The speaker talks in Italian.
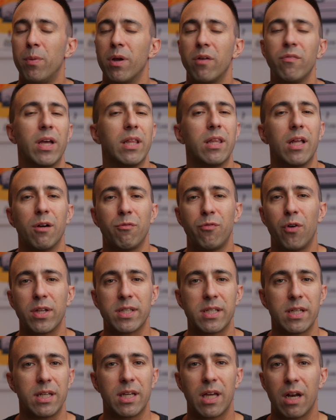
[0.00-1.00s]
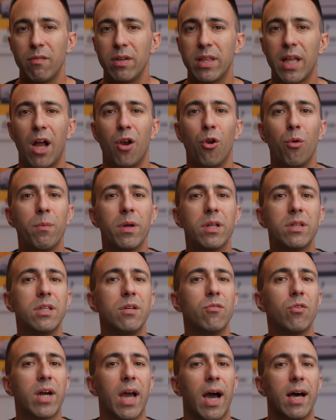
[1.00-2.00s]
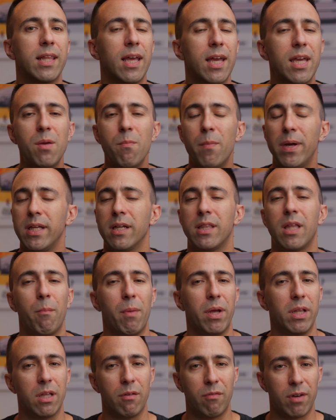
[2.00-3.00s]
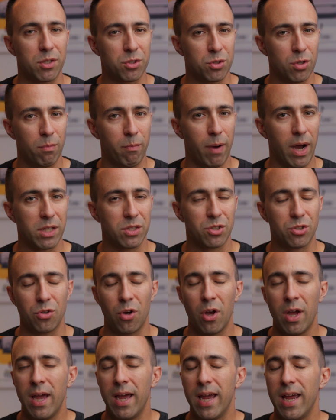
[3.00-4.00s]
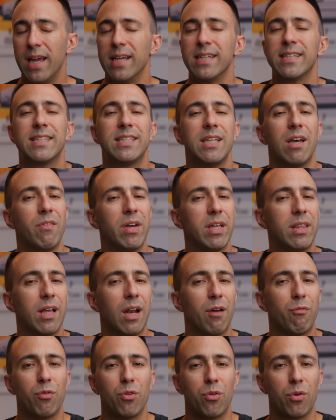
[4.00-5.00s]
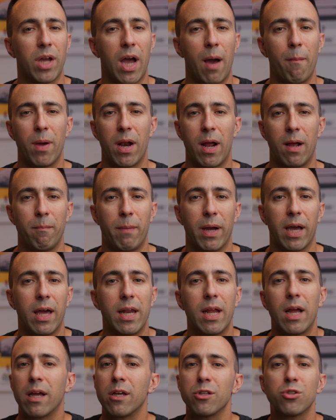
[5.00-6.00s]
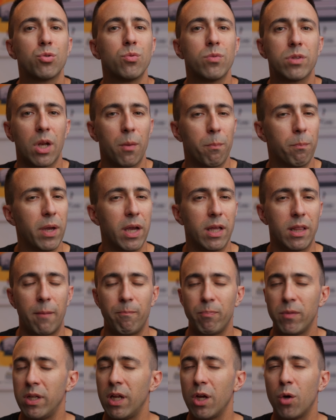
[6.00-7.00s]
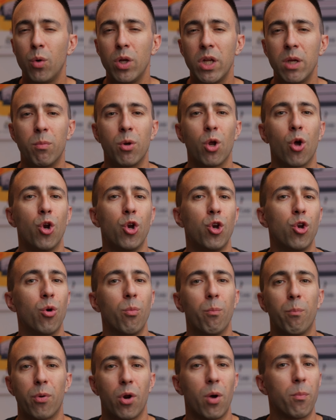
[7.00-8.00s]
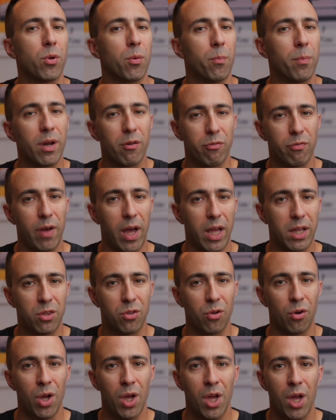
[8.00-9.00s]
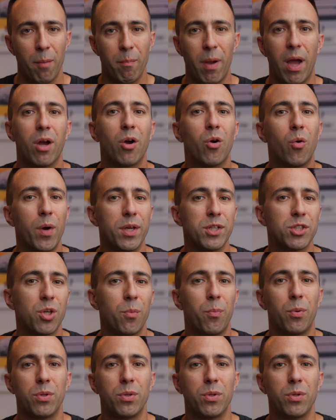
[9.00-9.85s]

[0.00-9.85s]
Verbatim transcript: per via della forza di gravità l'obiettivo cade immediatamente verso il basso e se avete la fotocamera magari anche su un treppiede in equilibrio non proprio perfetto, beh, questo